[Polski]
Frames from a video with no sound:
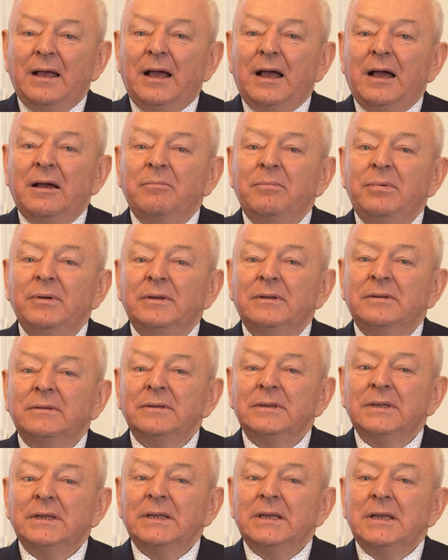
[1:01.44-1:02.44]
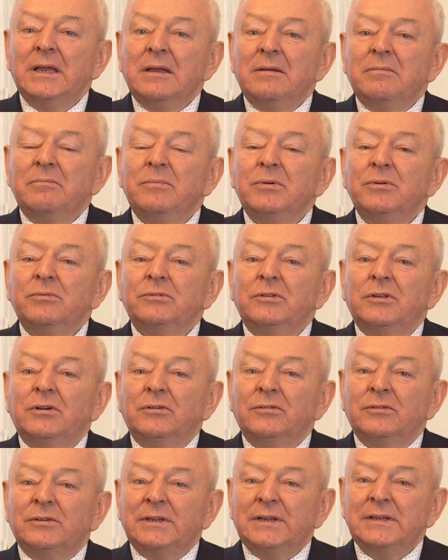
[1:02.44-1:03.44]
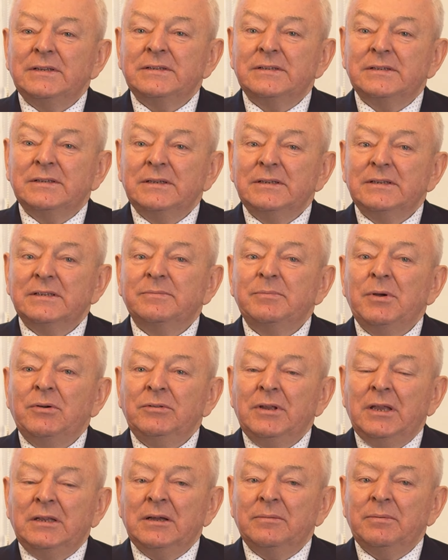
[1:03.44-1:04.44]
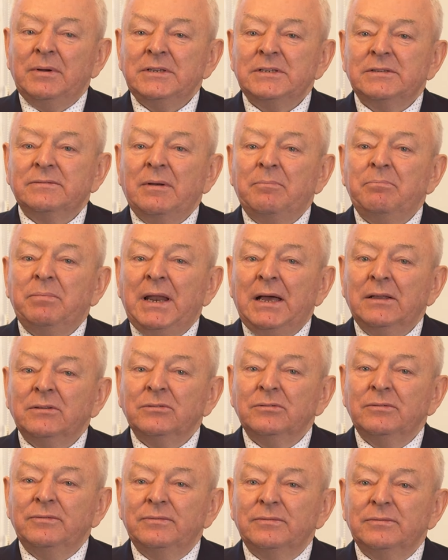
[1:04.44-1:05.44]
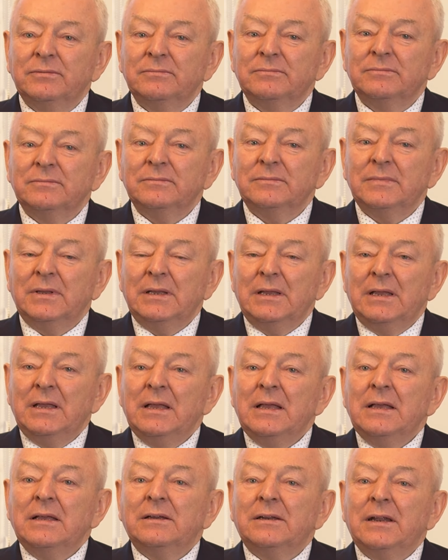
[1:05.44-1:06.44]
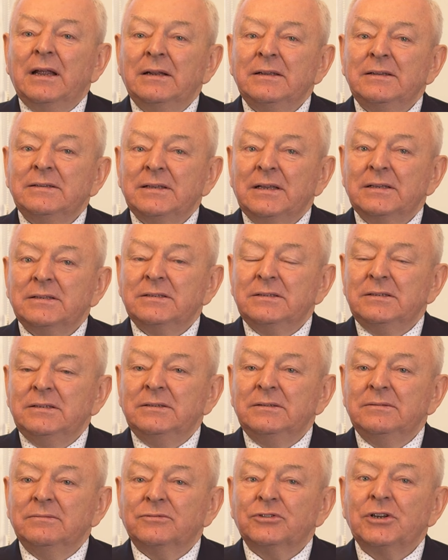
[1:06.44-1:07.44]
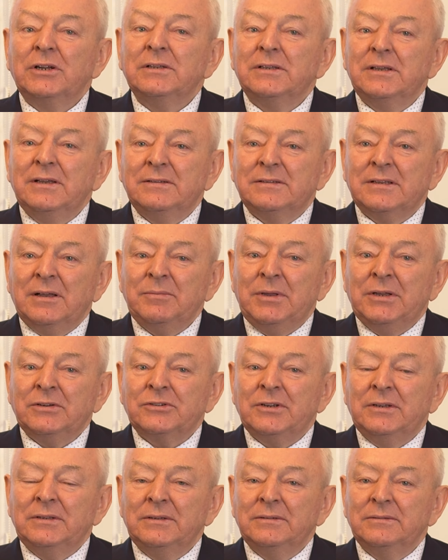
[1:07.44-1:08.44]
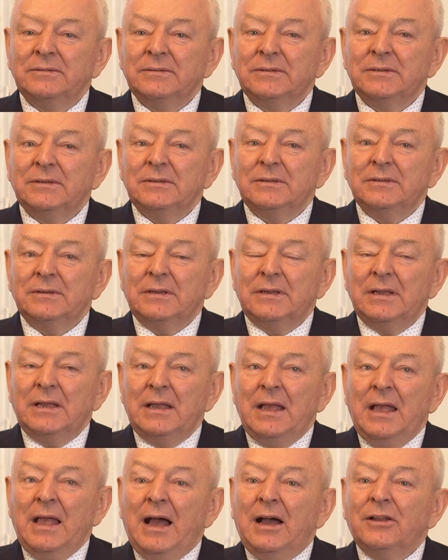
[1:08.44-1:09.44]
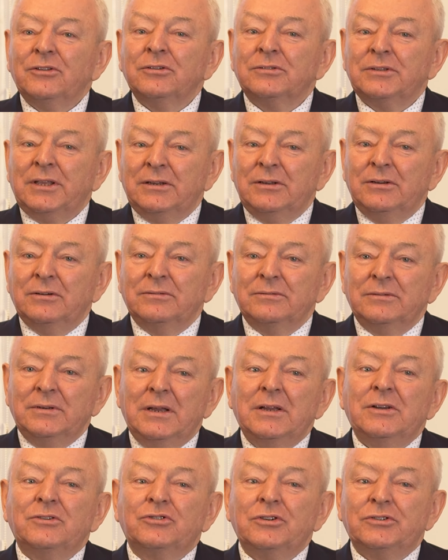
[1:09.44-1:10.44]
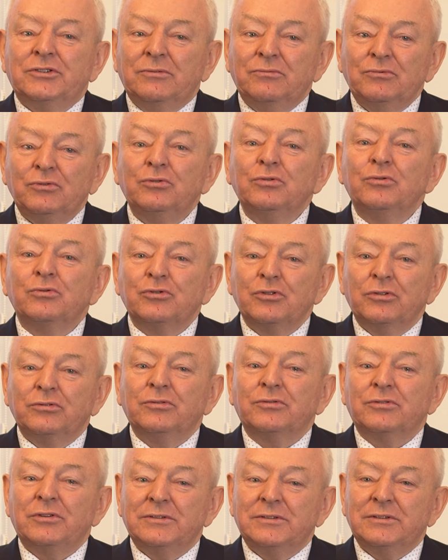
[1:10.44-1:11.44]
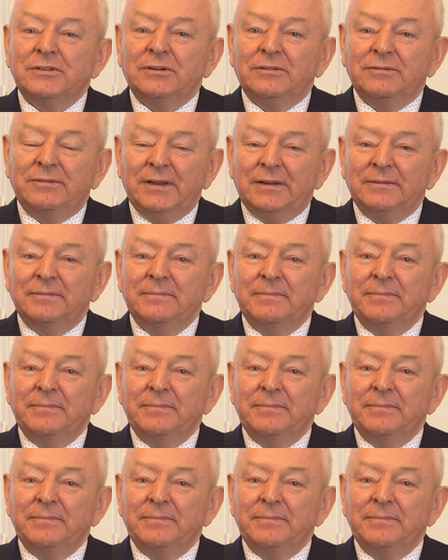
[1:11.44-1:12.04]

aby był to okres spełnienia Państwa planów, realizacji wszelkich zamierzeń, a do tego życzę dużo, dużo zdrowia.